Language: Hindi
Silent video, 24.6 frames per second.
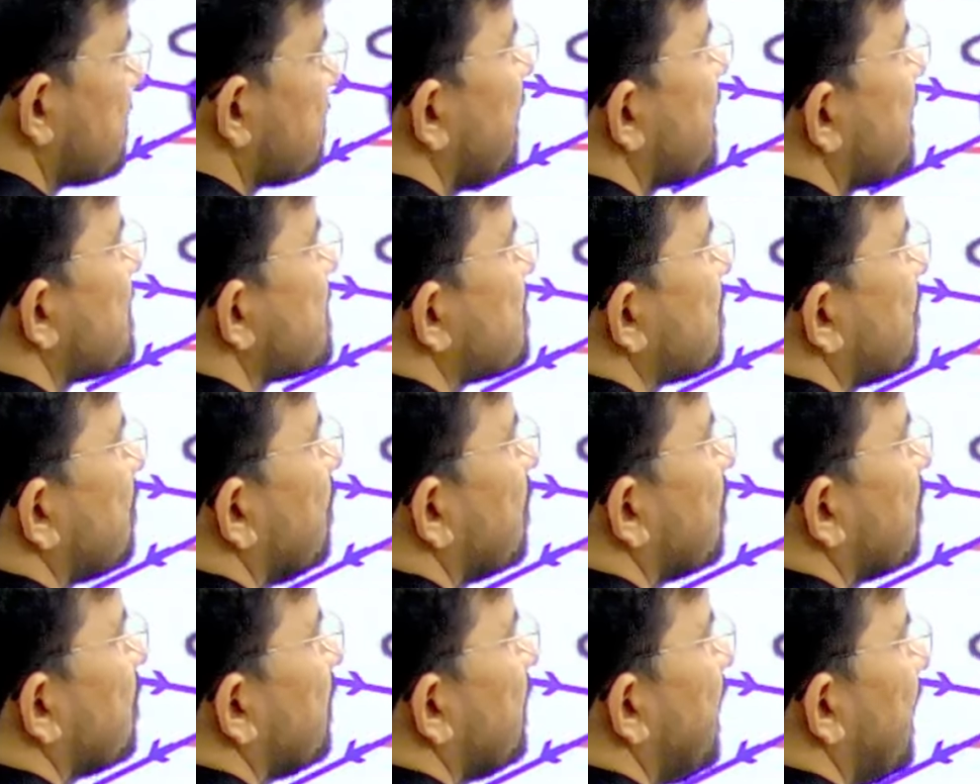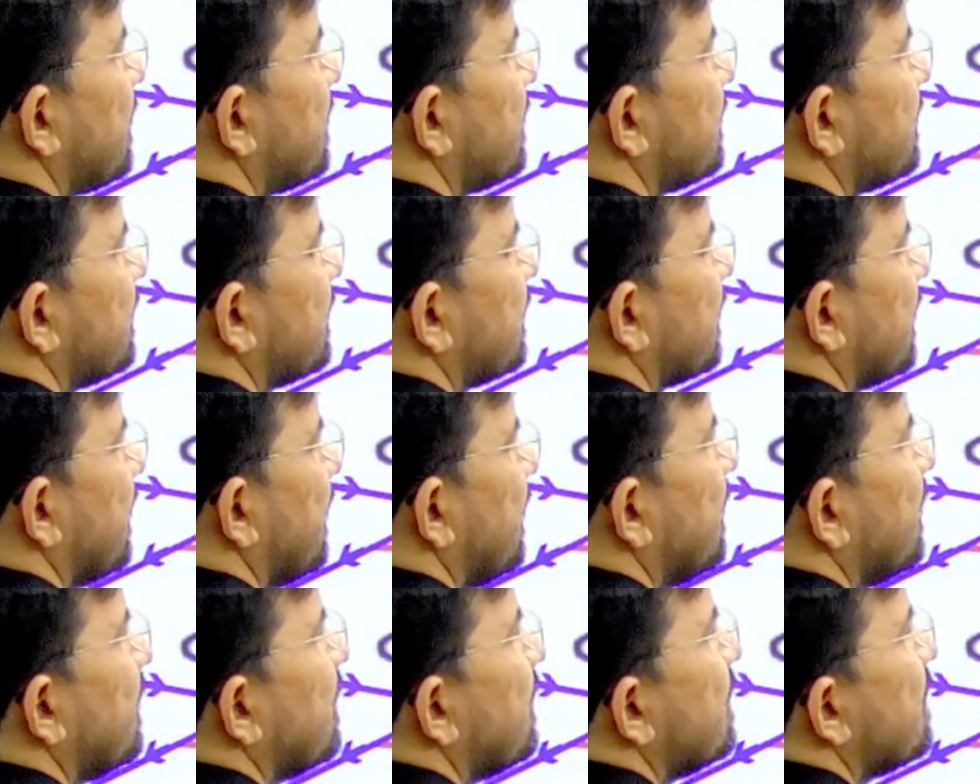मानसरोवर को याद रखिएगा
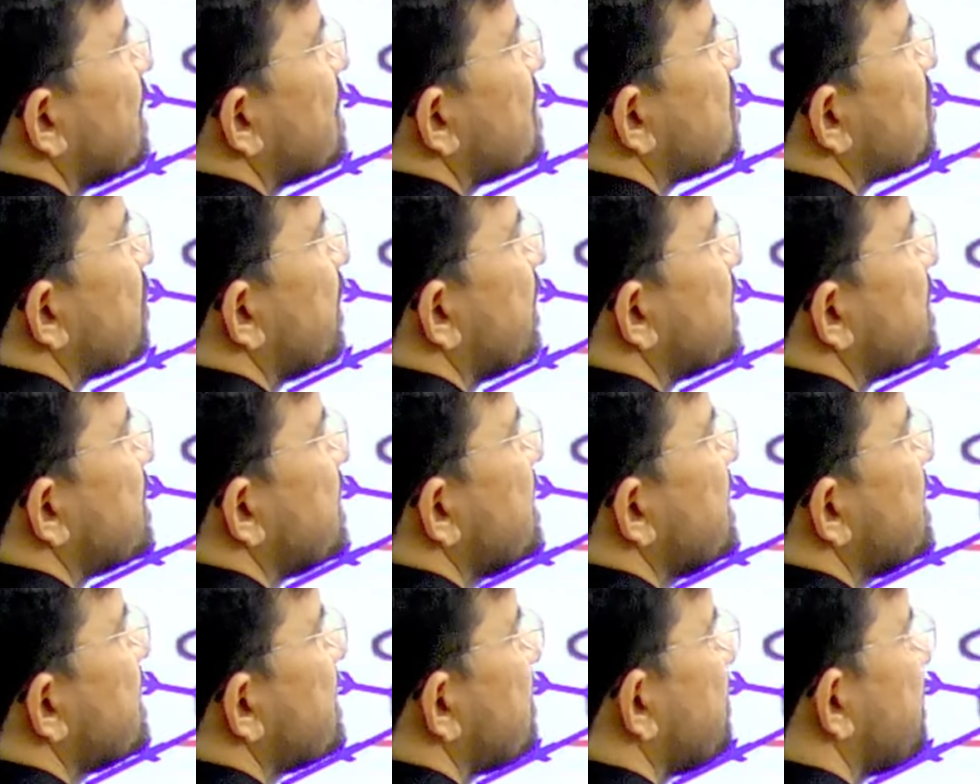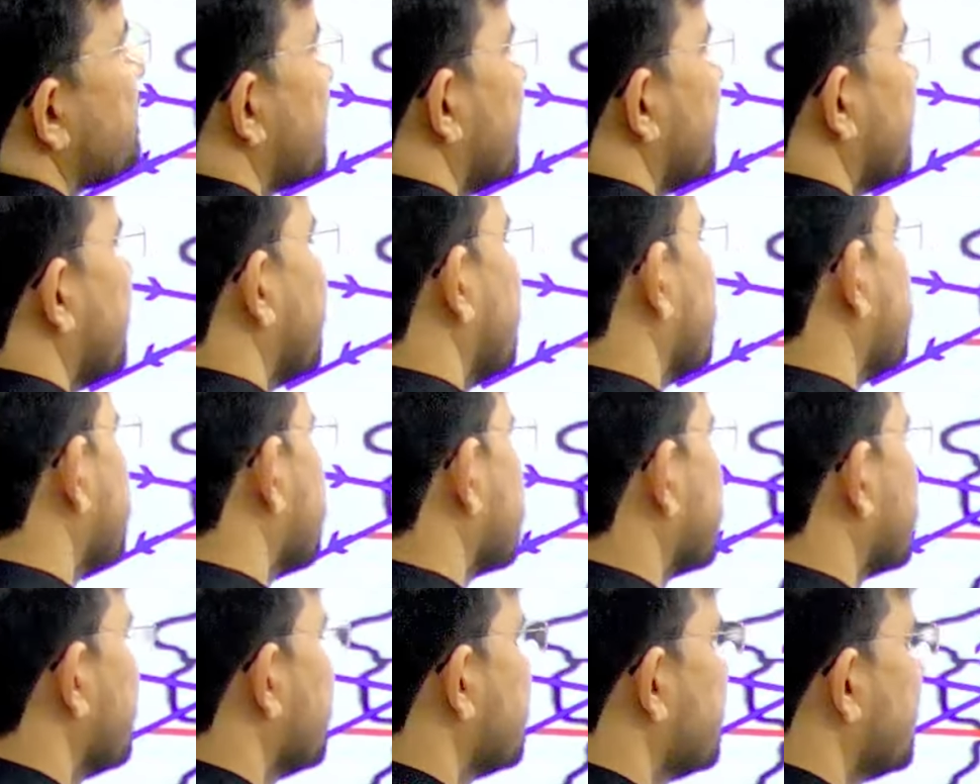जो है चीन से वीजा लेना
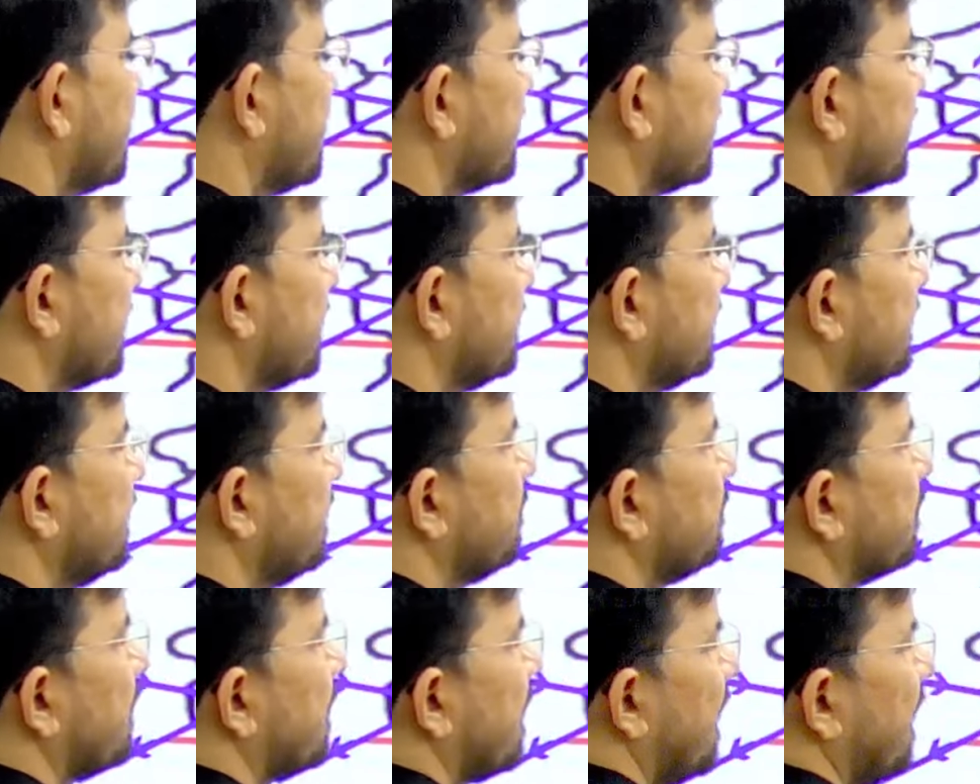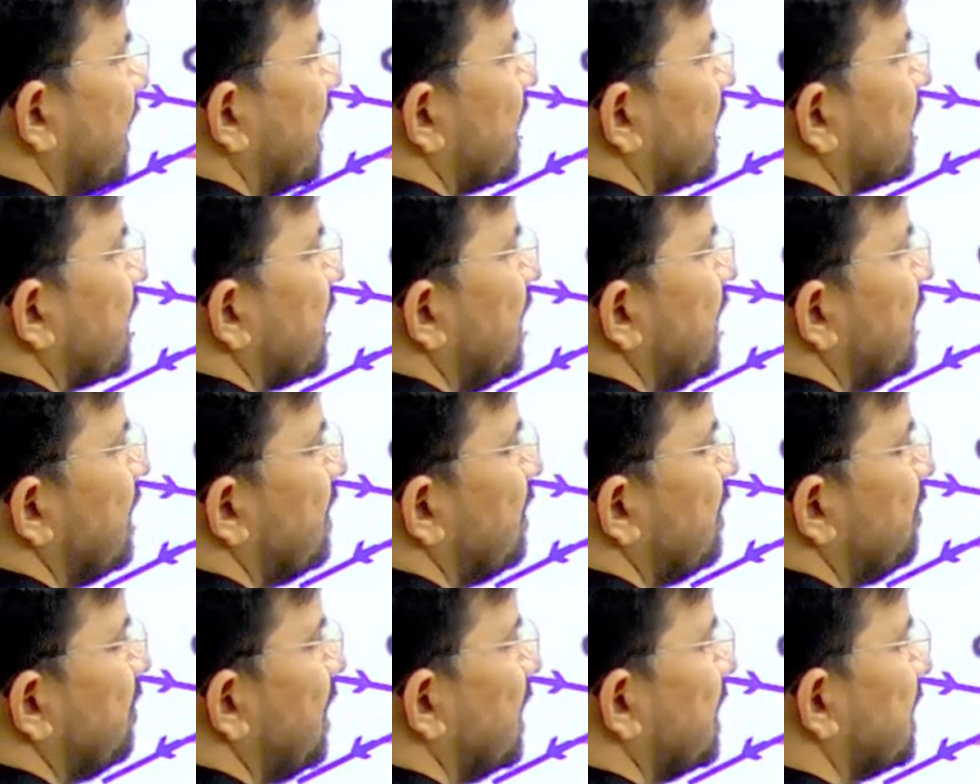पड़ता है जाने के लिए कहा जाता है
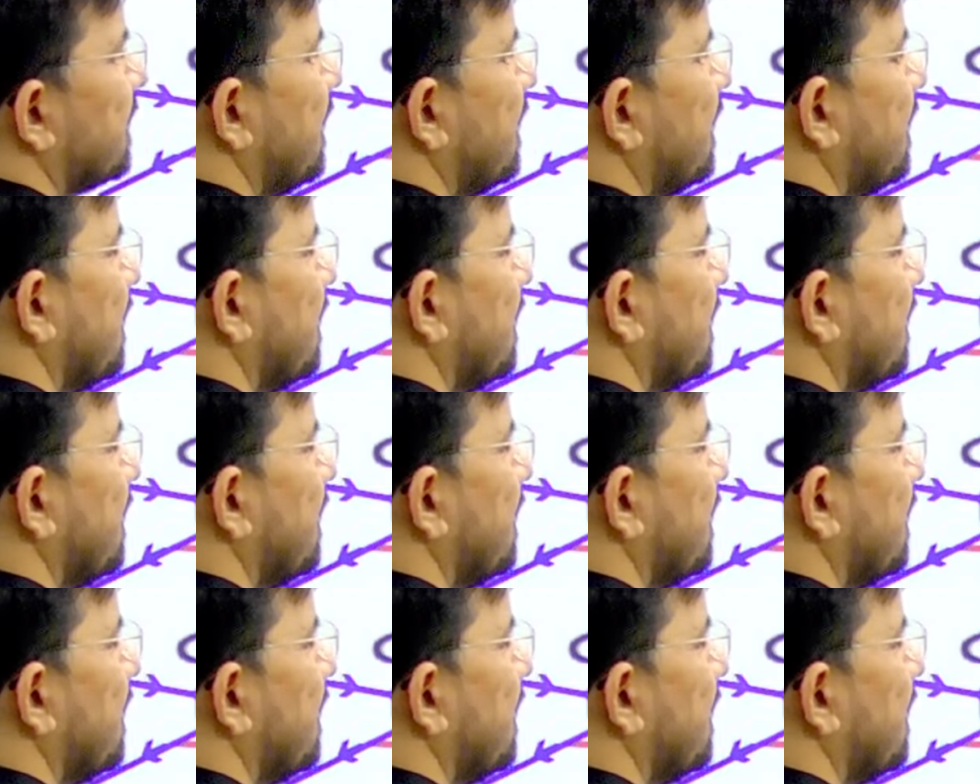कि माता